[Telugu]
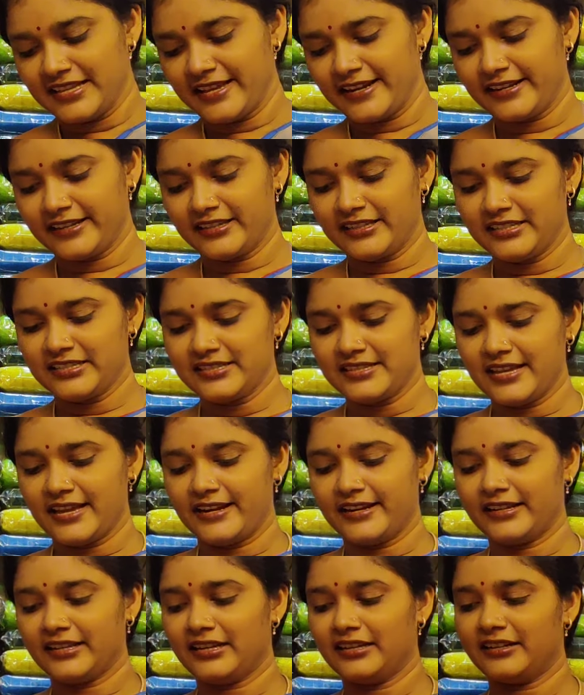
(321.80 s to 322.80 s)
శారీ కలర్
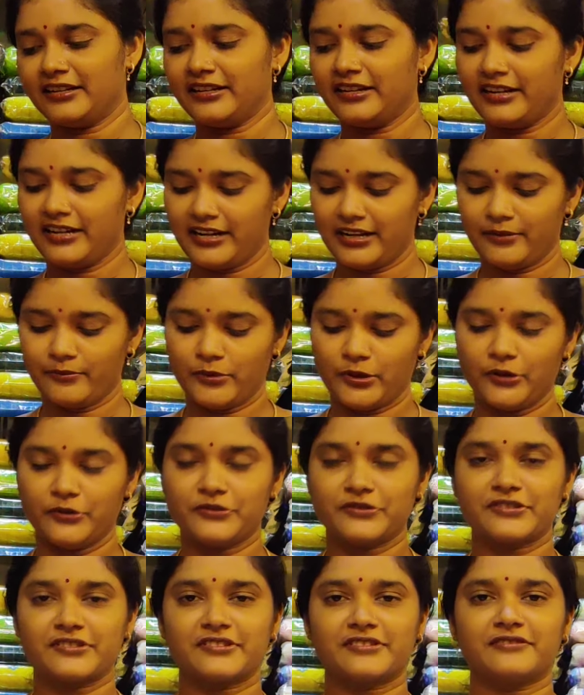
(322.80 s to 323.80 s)
రన్నింగ్ బ్లౌజ్
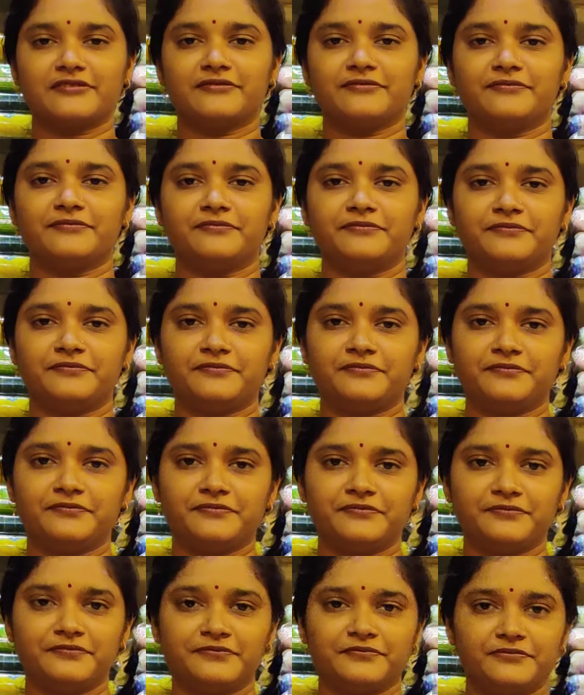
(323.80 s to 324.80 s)

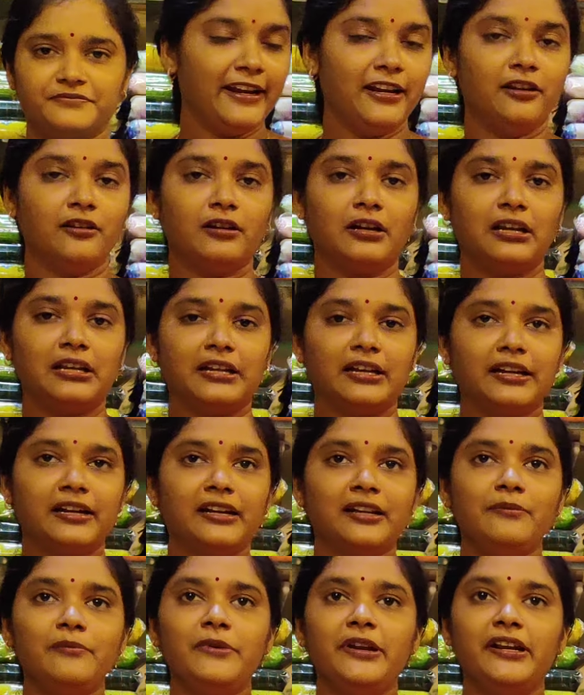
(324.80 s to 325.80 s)
ఎల్లో కలర్ అండి మిడిల్
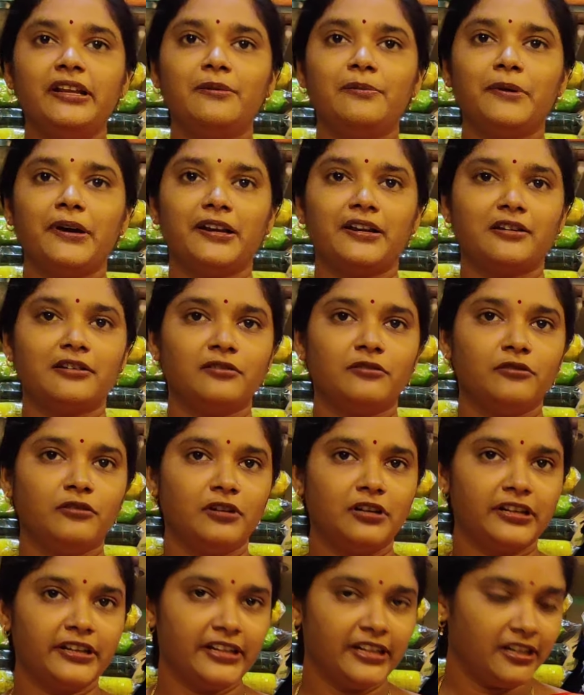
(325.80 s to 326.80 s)
పార్ట్లో గోల్డెన్ ఎల్లో
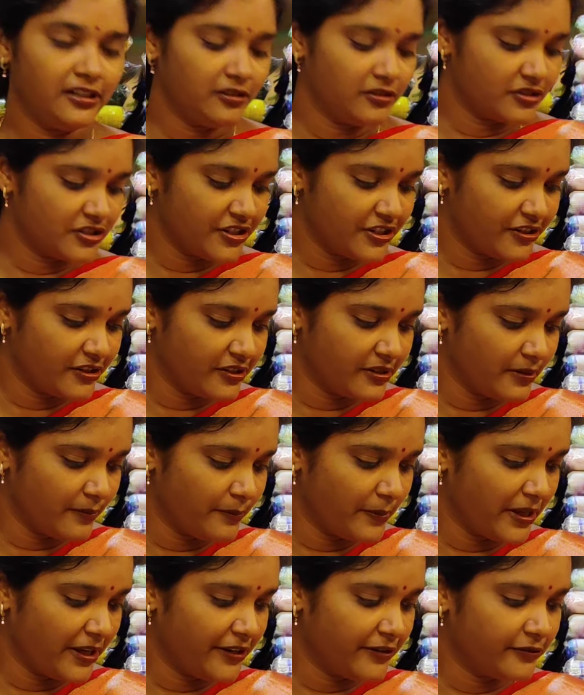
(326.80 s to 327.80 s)
షేడ్ ఇలా ప్లెయిన్
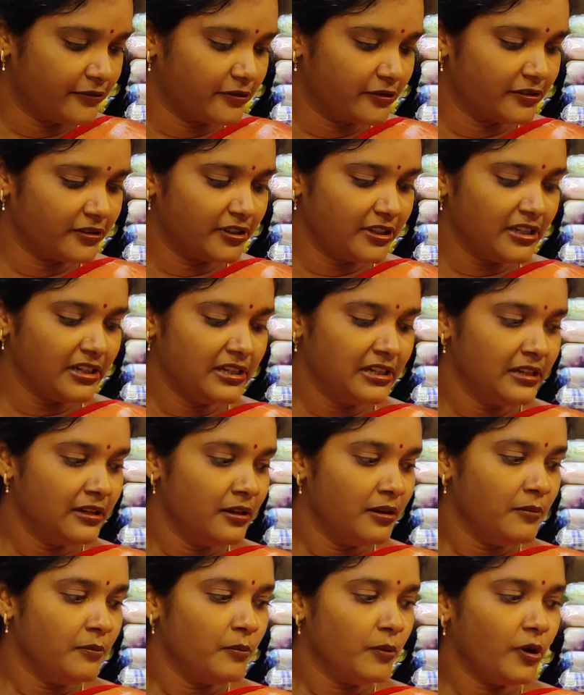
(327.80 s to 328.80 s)
ఉంటుంది
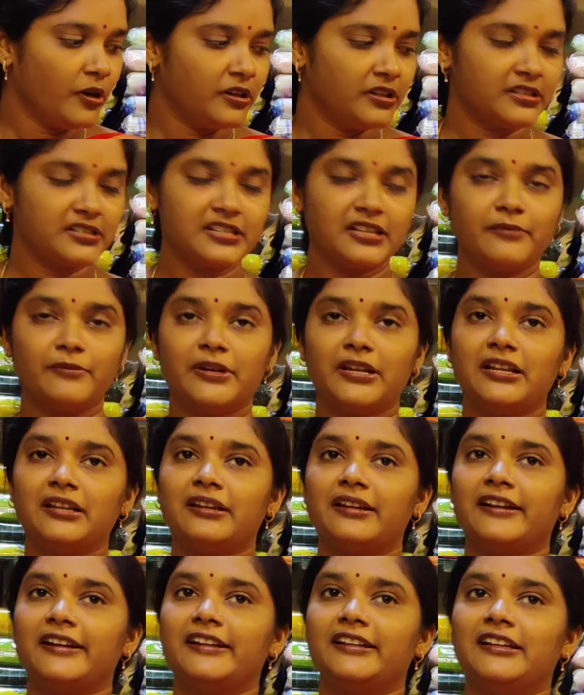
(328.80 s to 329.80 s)
బార్డర్స్ ఏమన్నా రెడ్
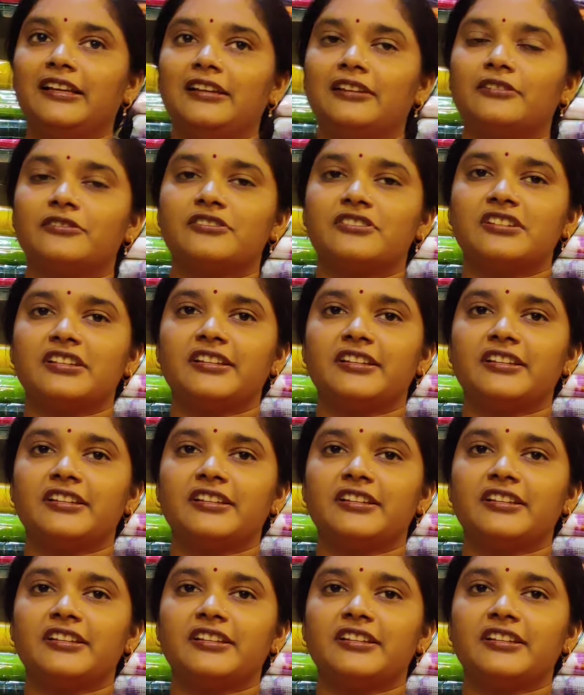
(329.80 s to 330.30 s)
కలర్ వచ్చాయండి